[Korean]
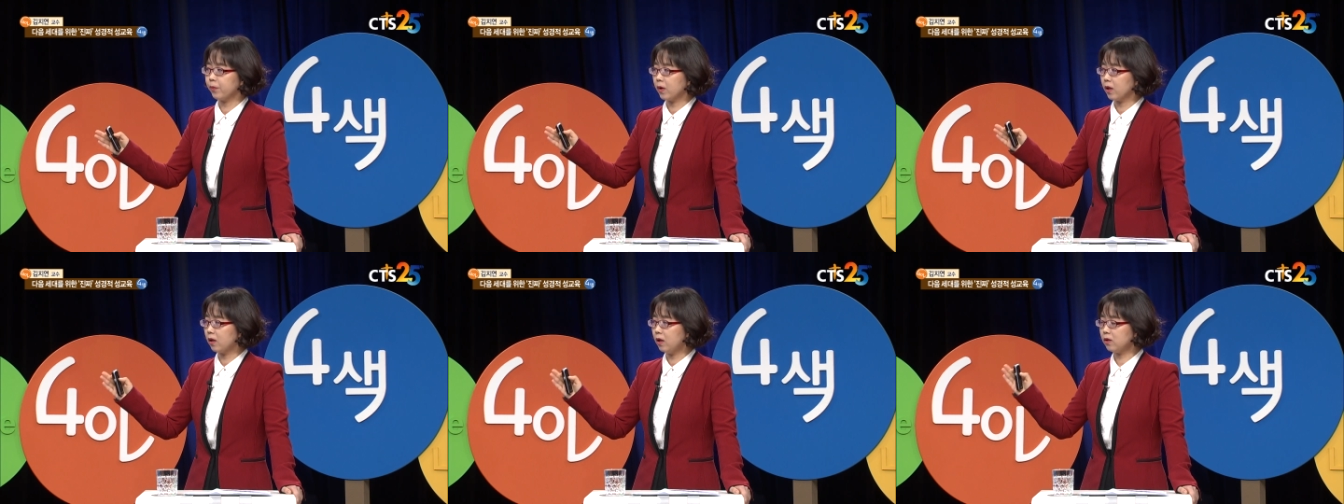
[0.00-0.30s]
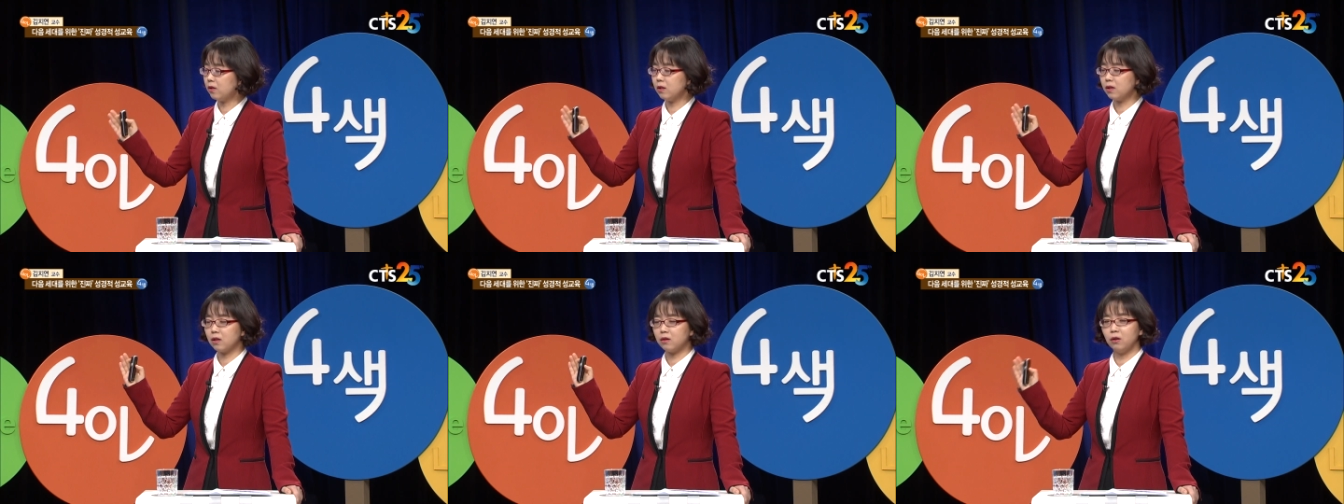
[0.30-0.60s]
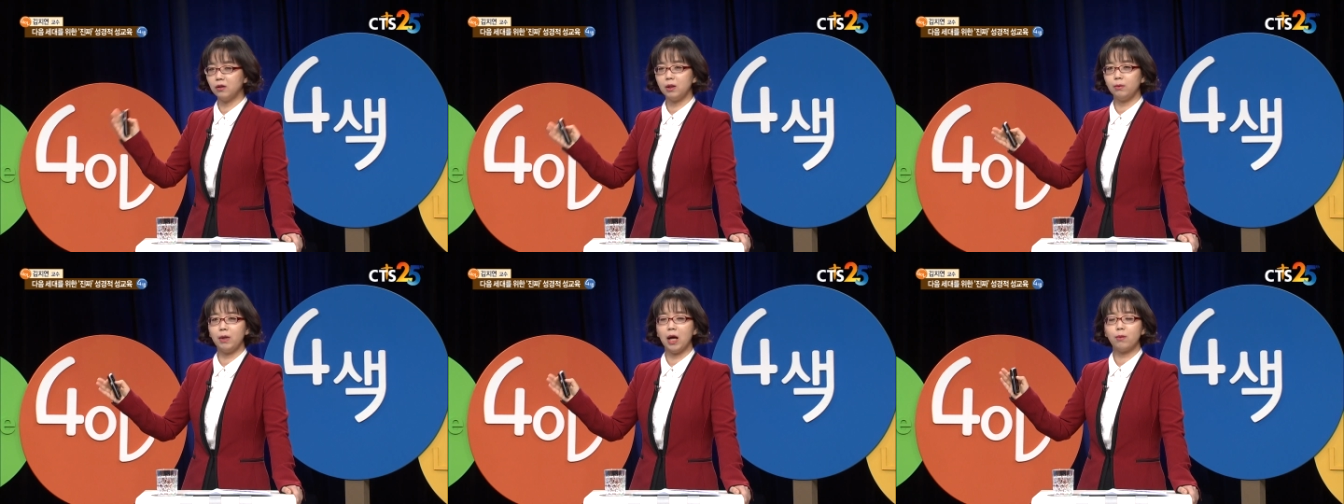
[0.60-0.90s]
그래서 이제 그것
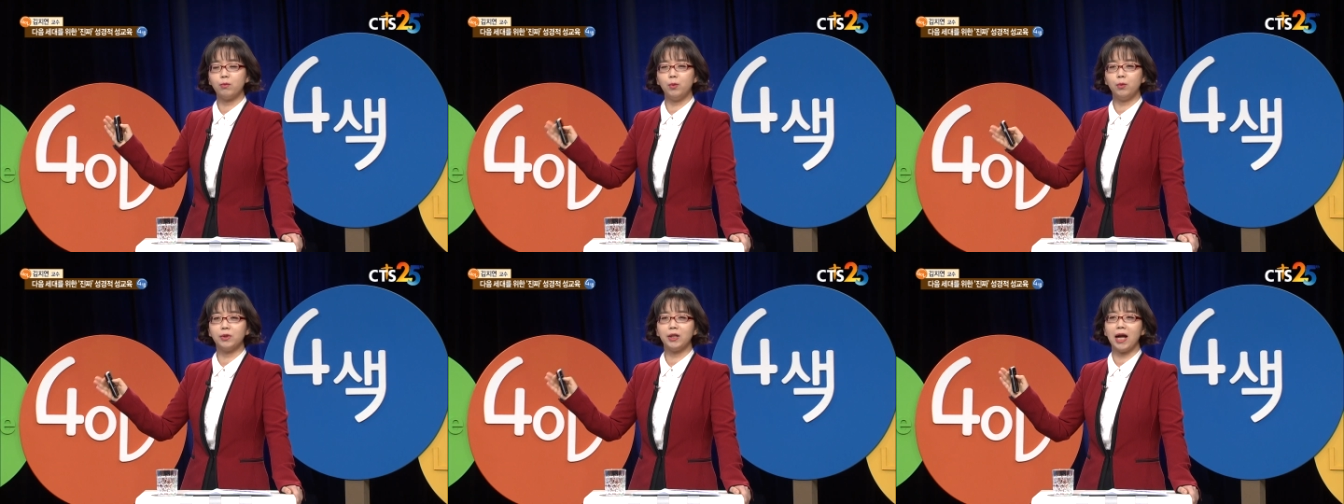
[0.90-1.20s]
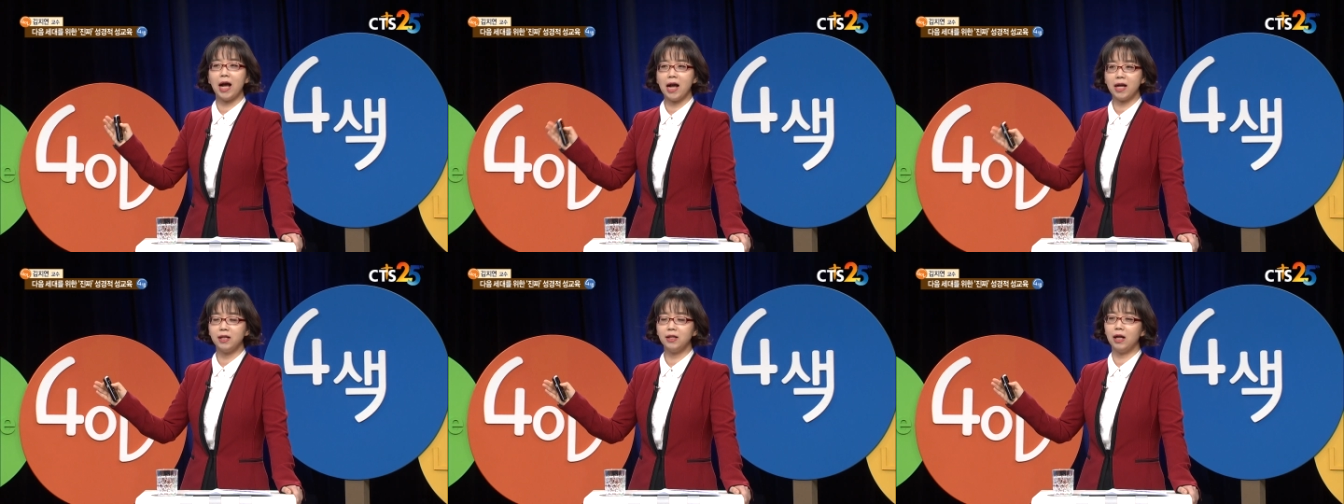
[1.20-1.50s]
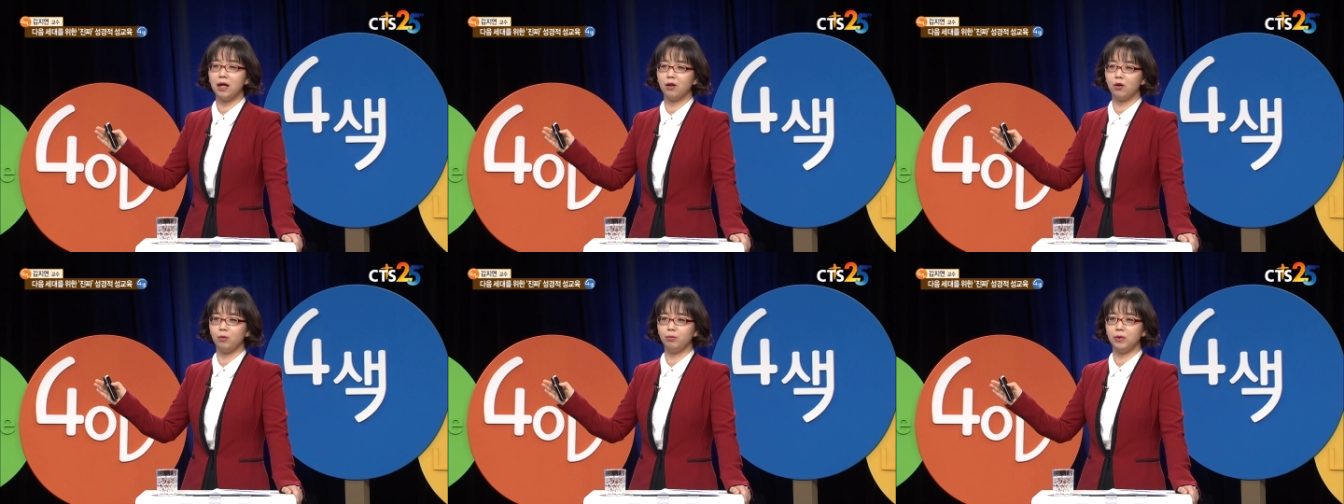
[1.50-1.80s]
때문에 학부모들이 항의를
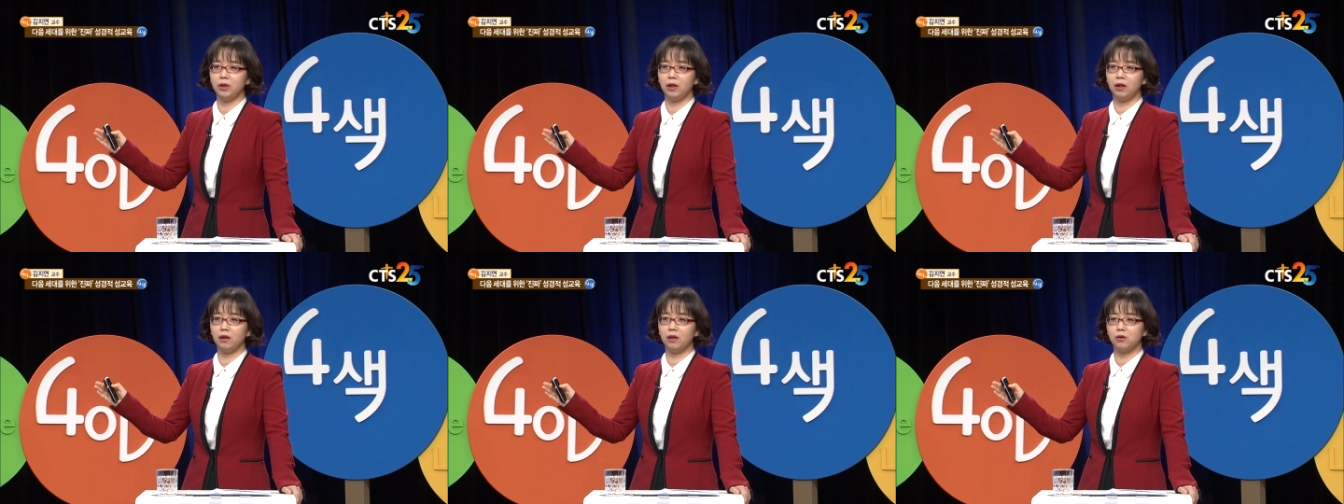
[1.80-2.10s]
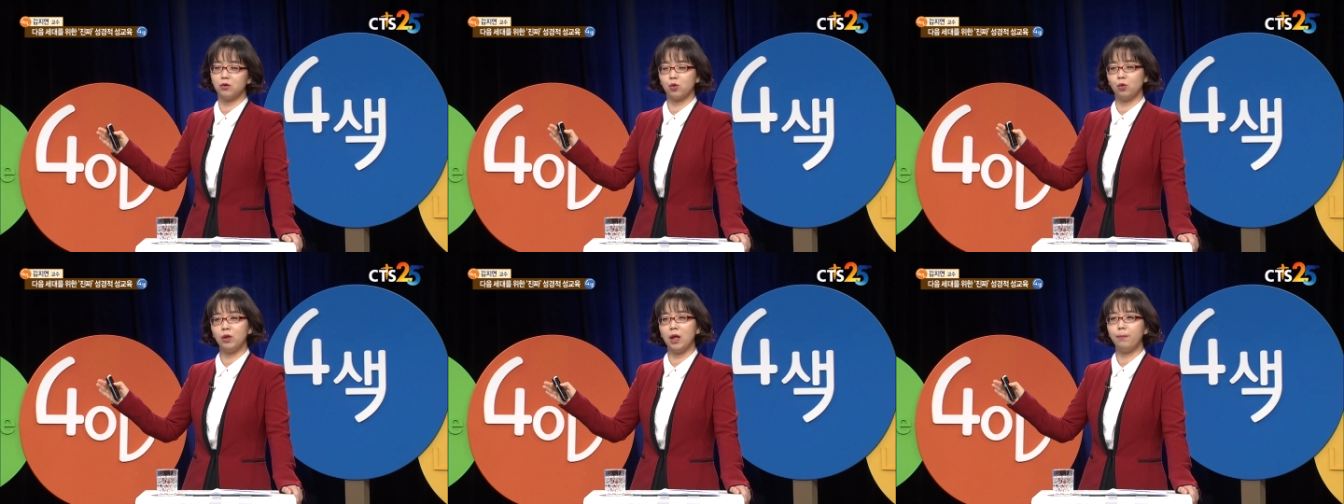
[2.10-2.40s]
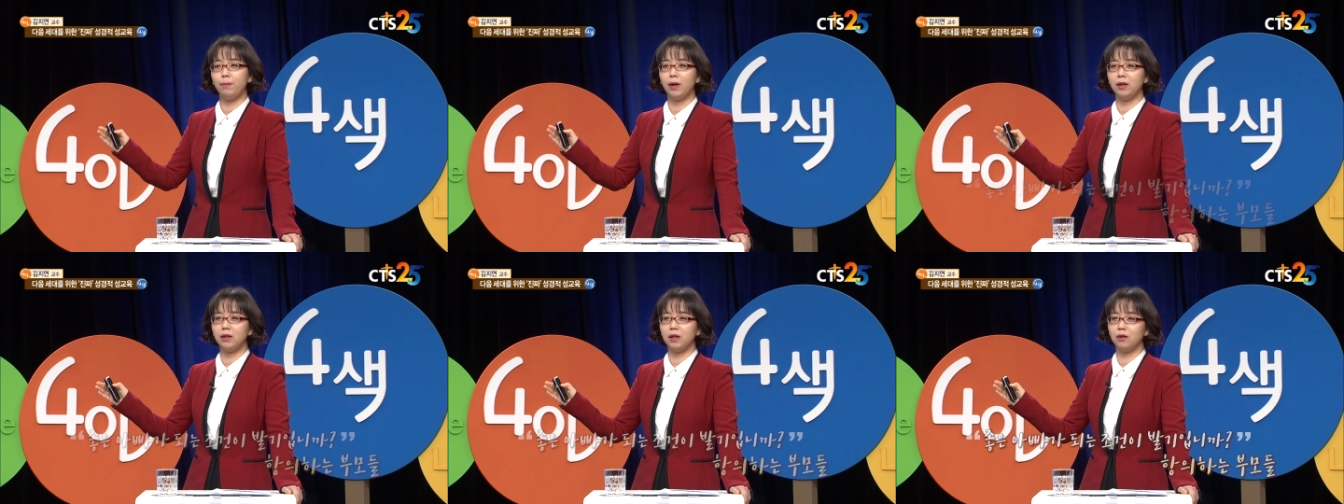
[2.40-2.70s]
한 겁니다. 좋은
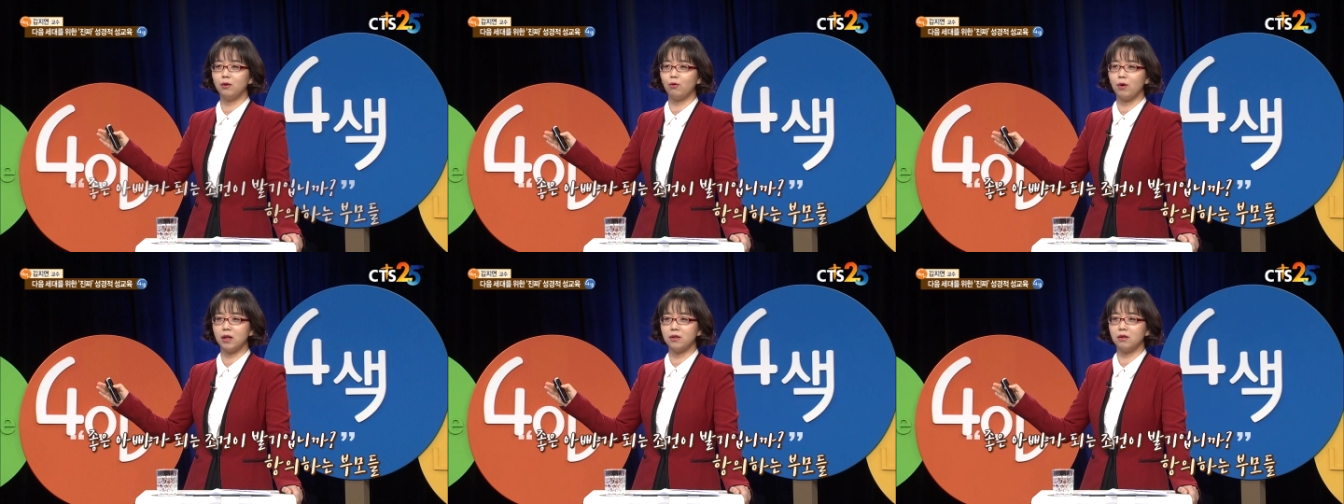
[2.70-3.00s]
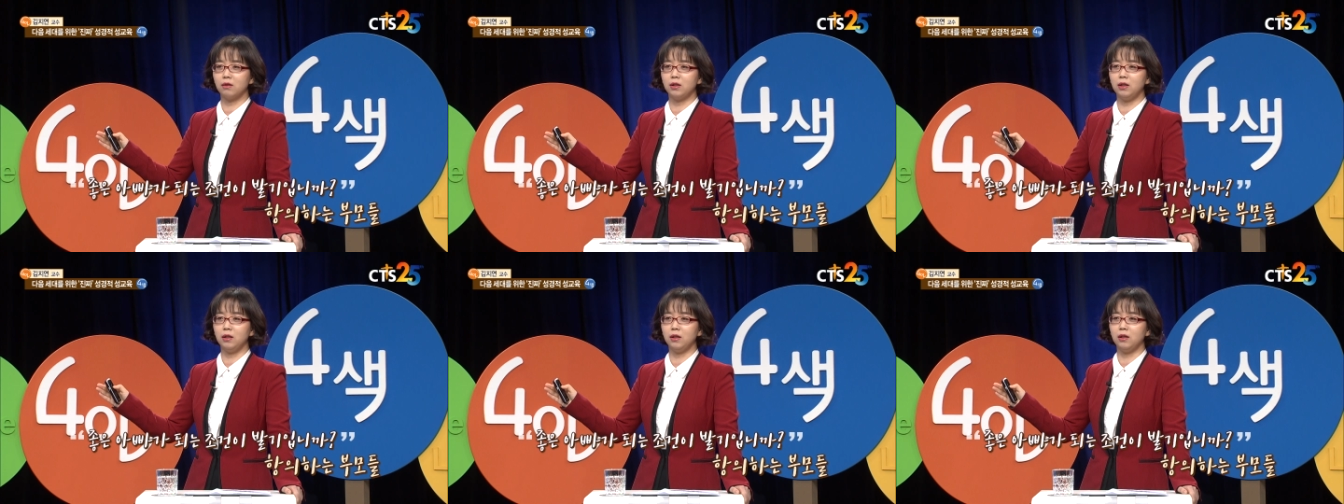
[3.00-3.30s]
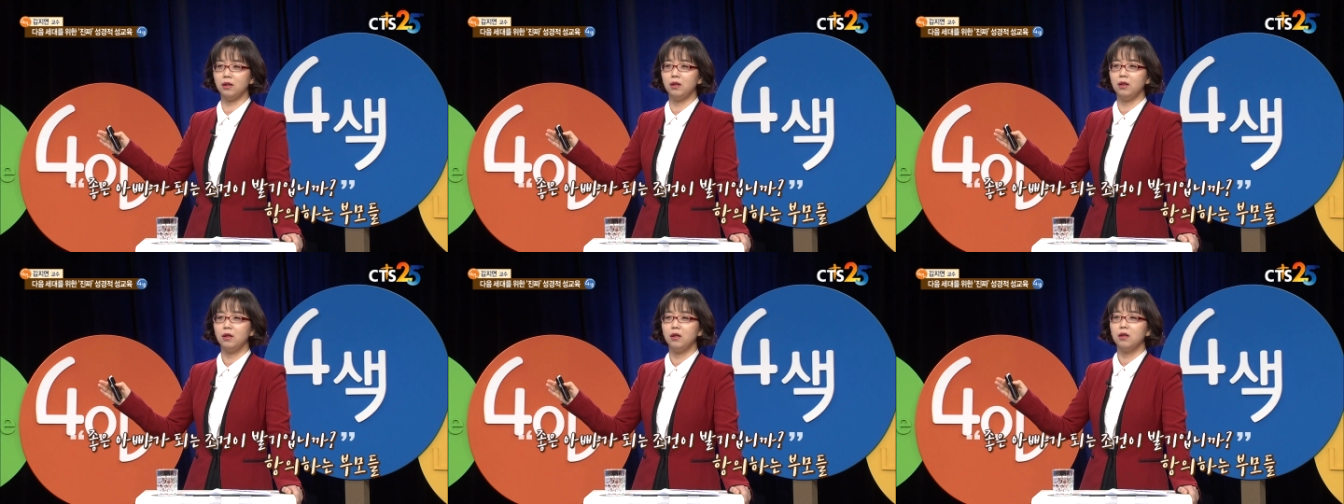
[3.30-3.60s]
아빠가 되는
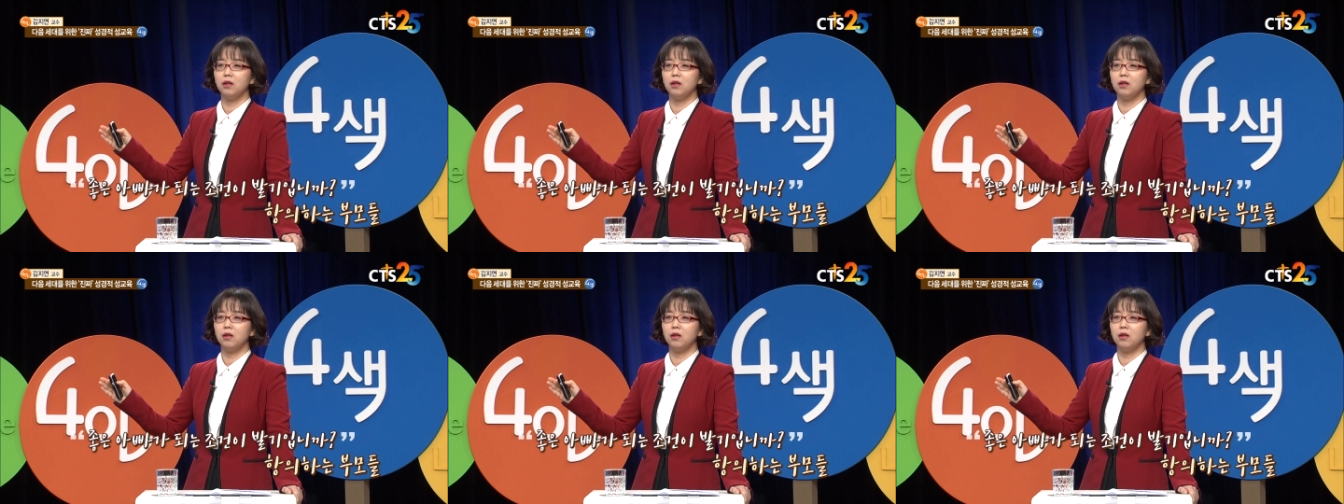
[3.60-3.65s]
과정이